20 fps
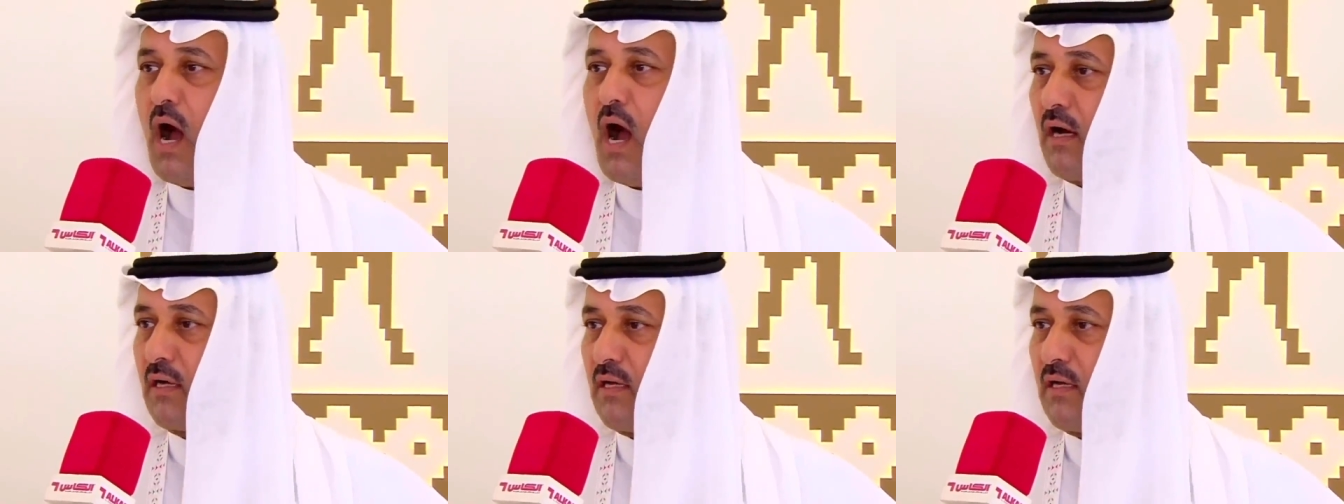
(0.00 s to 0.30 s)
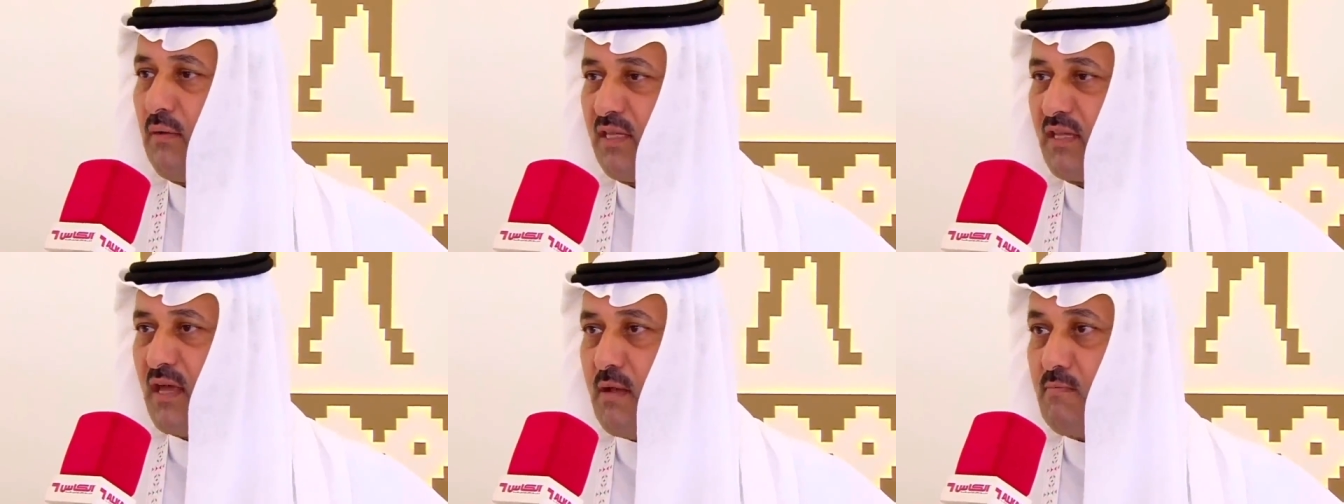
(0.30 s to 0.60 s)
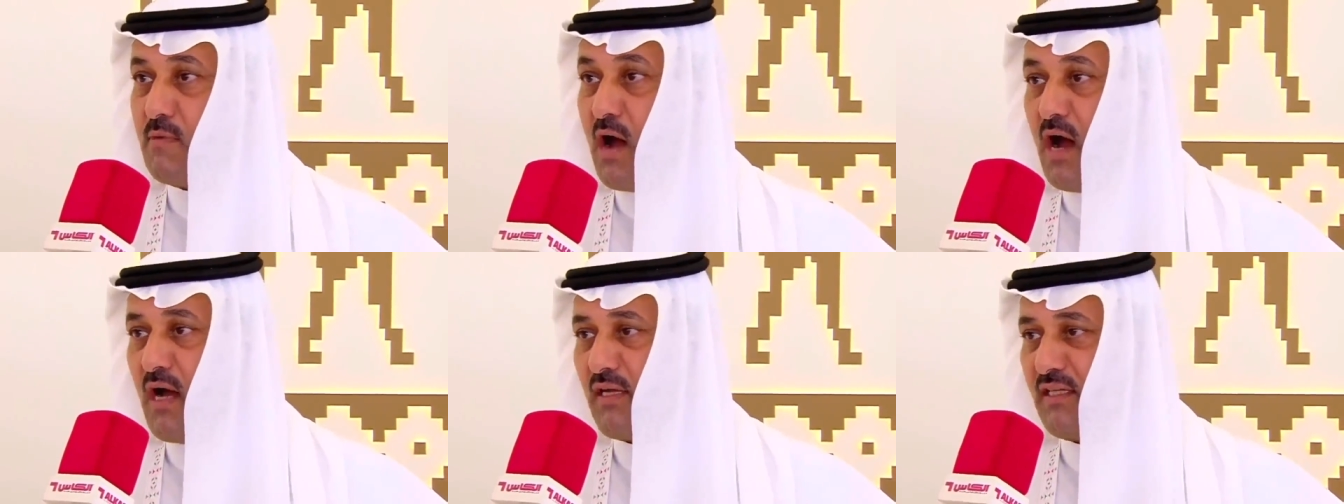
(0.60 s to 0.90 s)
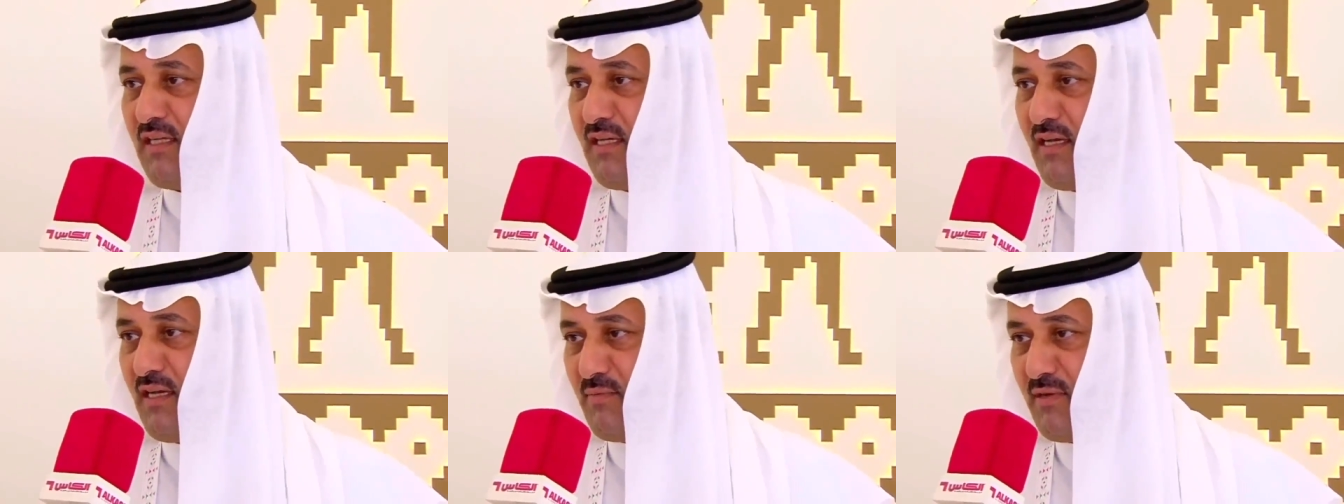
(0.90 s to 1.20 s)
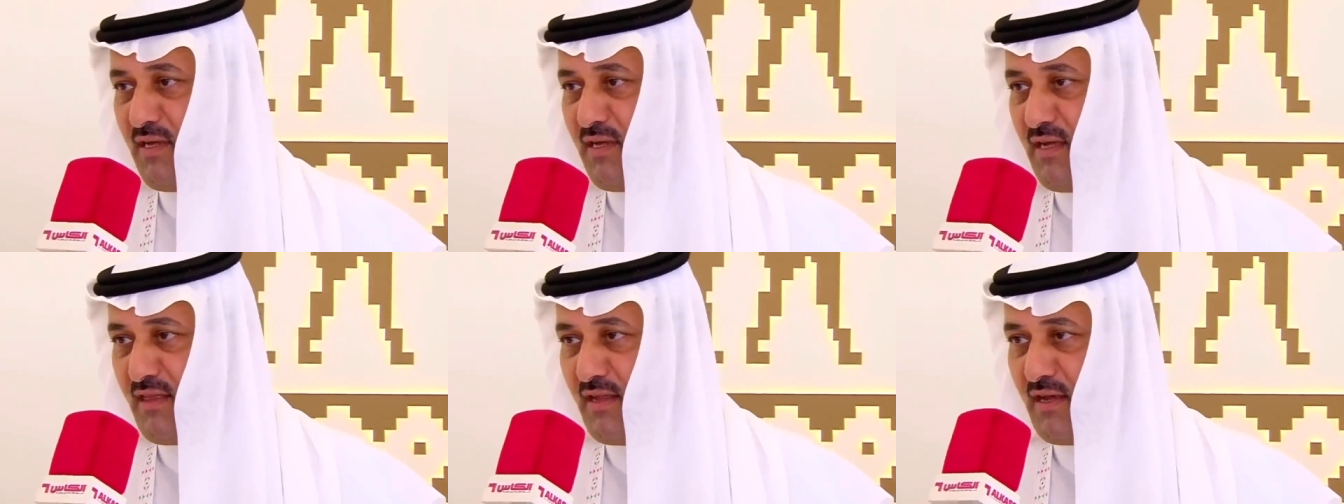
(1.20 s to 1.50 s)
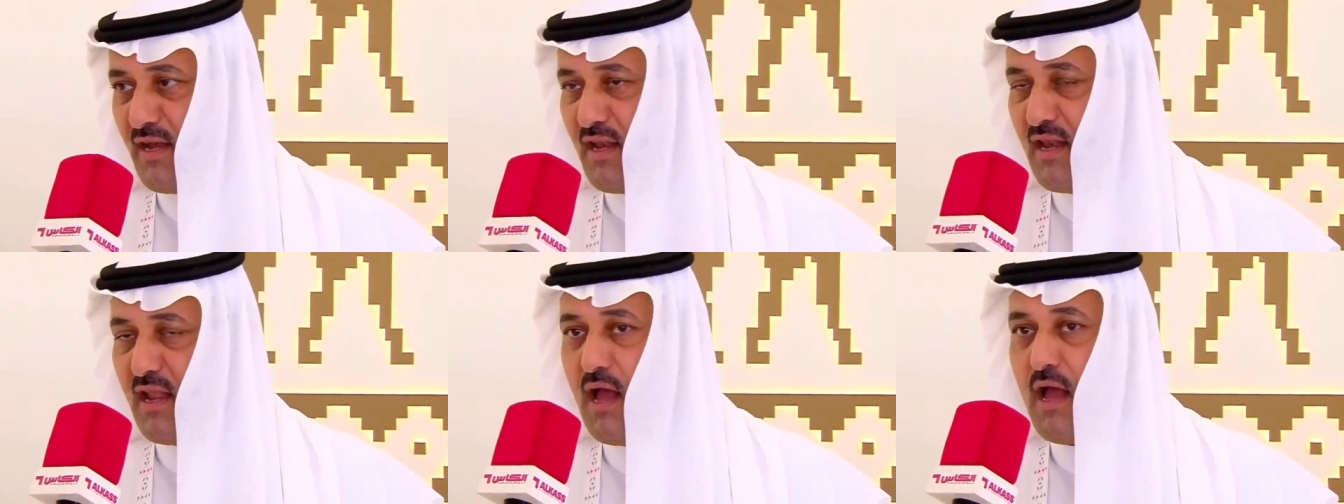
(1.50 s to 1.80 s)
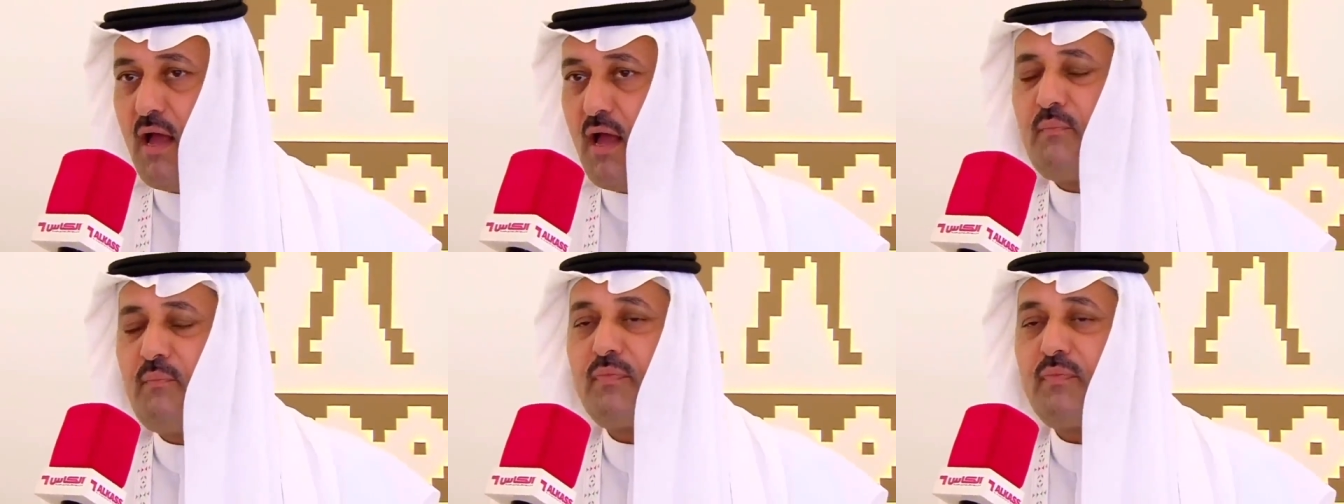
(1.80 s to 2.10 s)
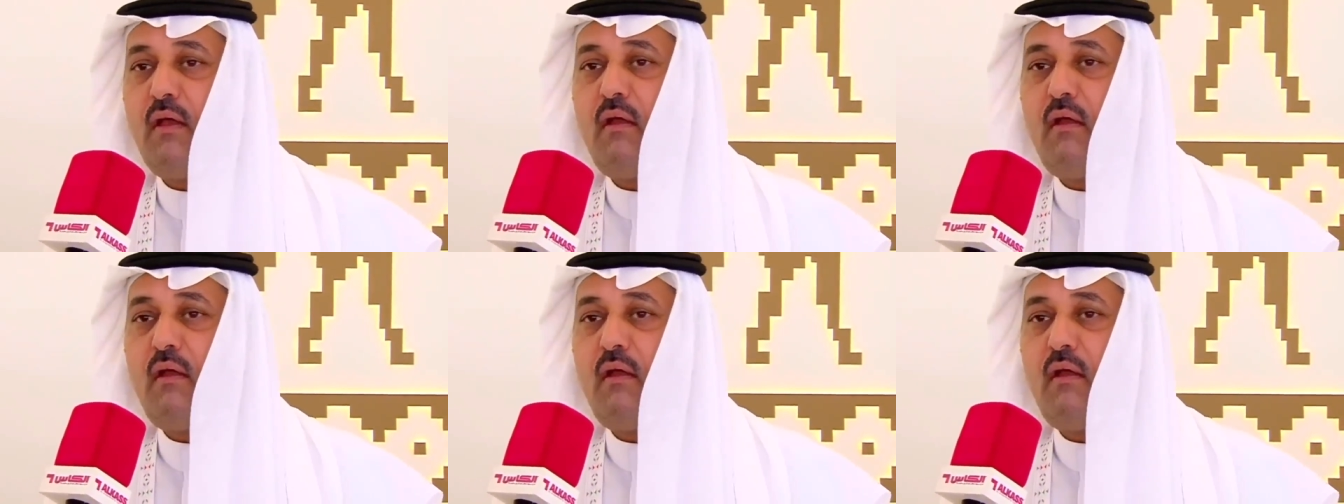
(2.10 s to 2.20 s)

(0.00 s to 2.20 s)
حاكمة المغاتير بإذن الله